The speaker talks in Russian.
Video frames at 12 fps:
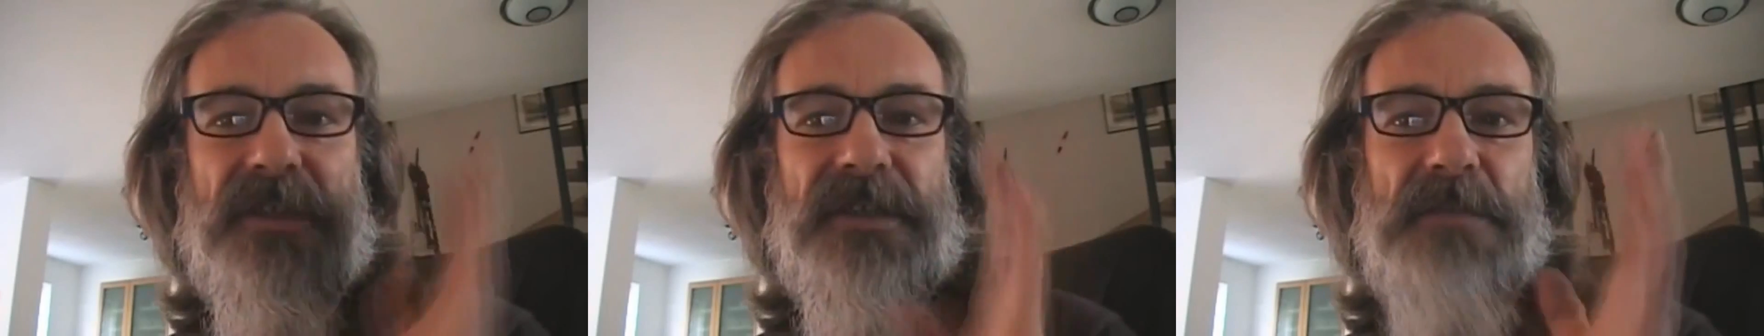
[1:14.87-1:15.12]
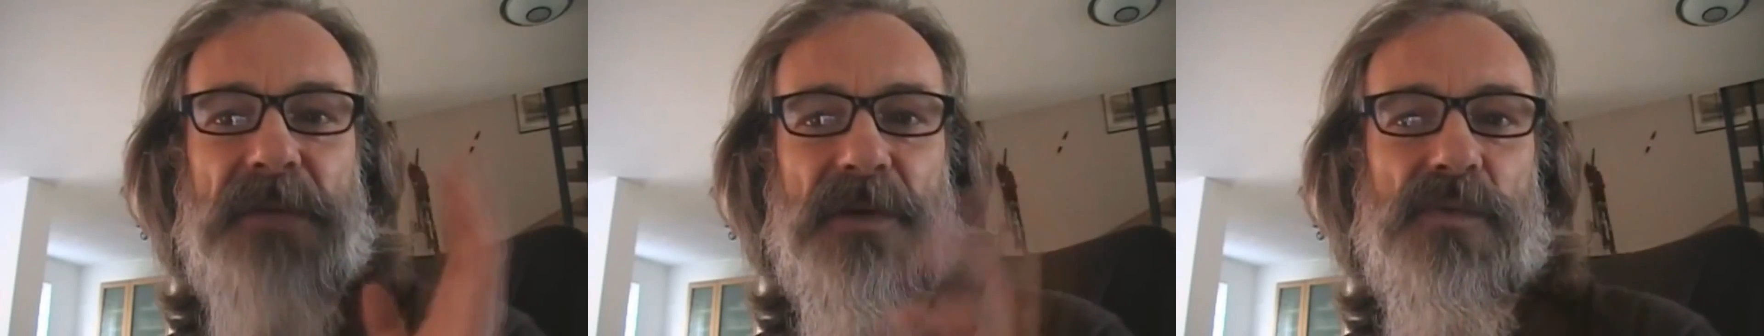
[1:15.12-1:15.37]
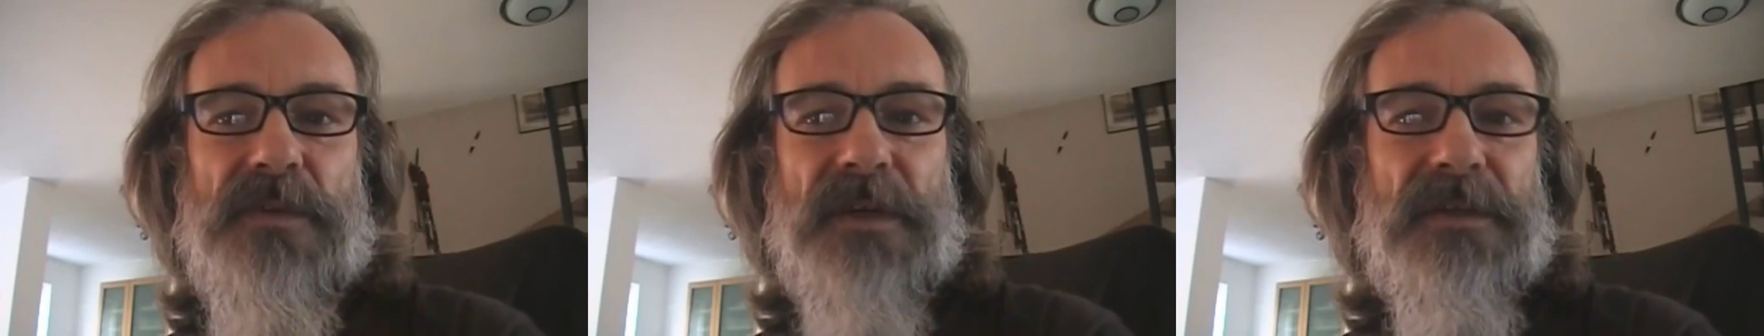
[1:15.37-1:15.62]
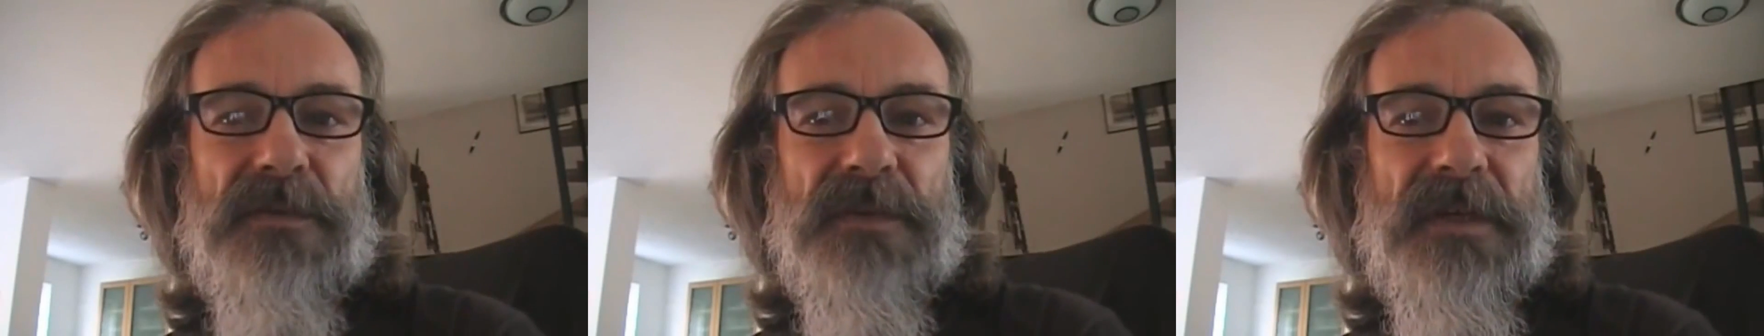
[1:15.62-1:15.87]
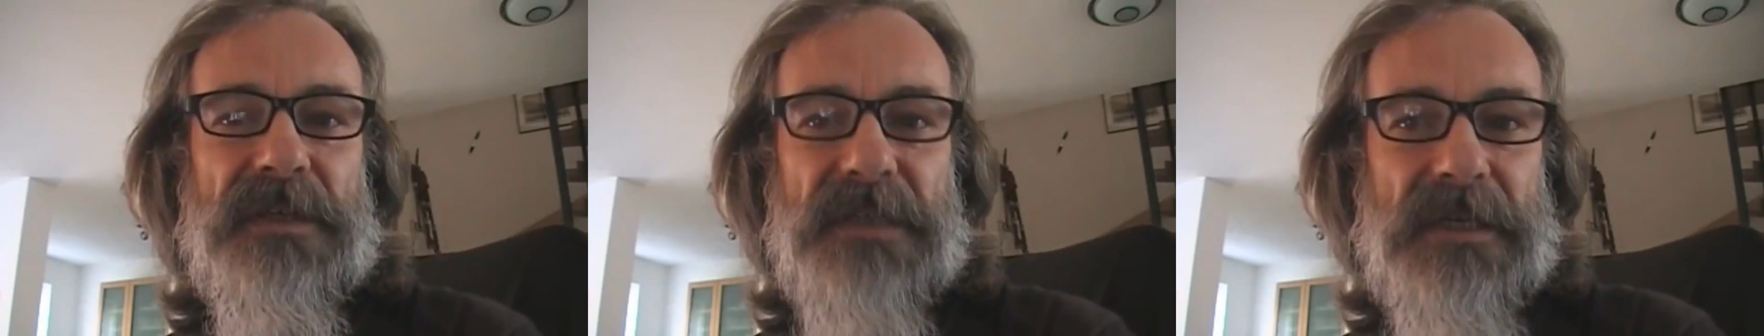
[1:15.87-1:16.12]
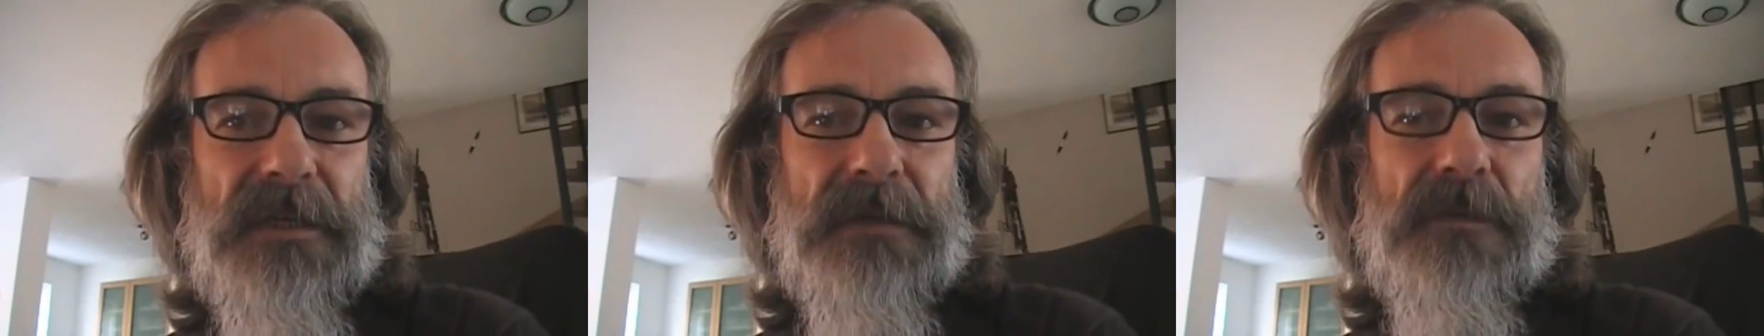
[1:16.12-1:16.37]
Я надеюсь, что вы
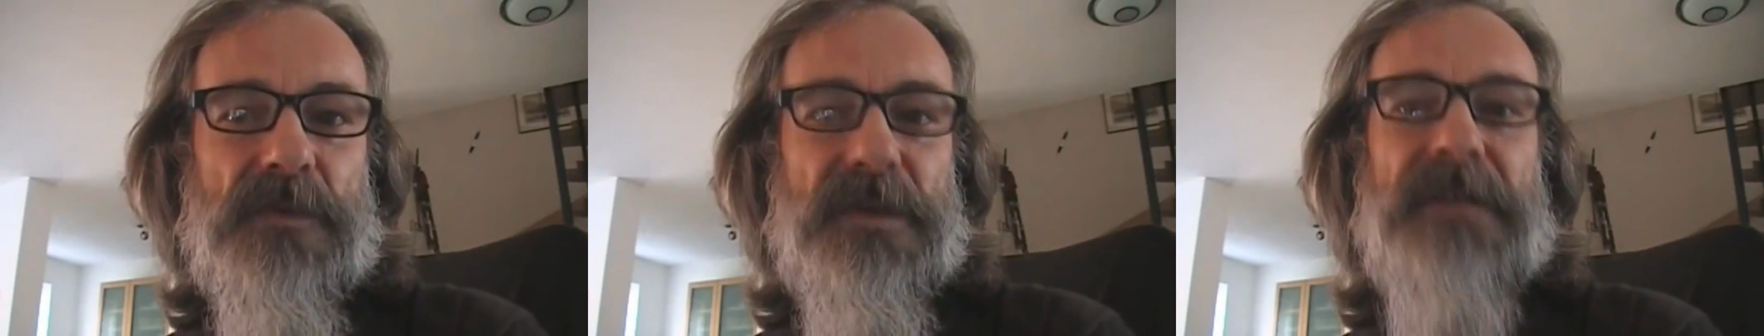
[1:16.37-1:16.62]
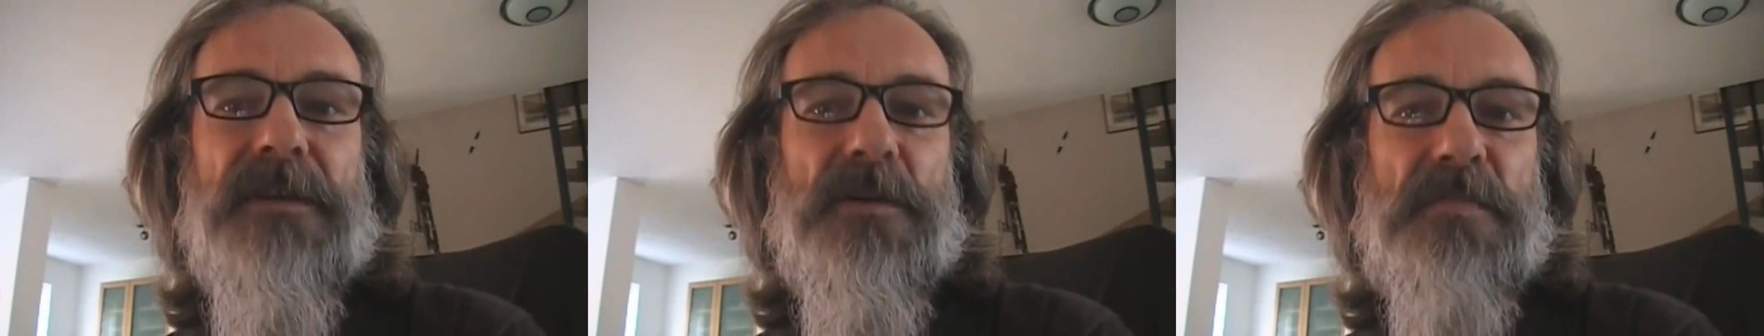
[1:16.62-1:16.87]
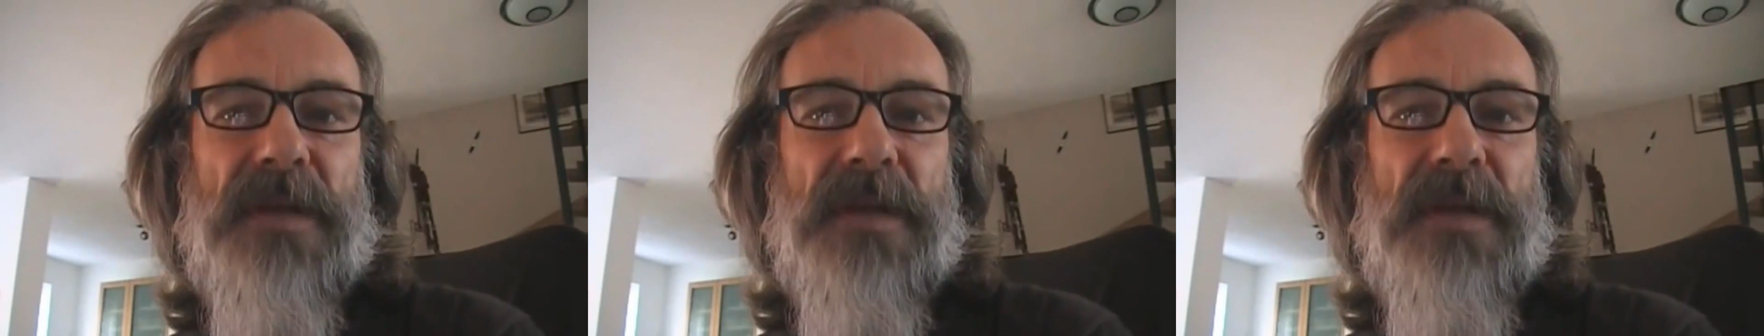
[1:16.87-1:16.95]
здоровы и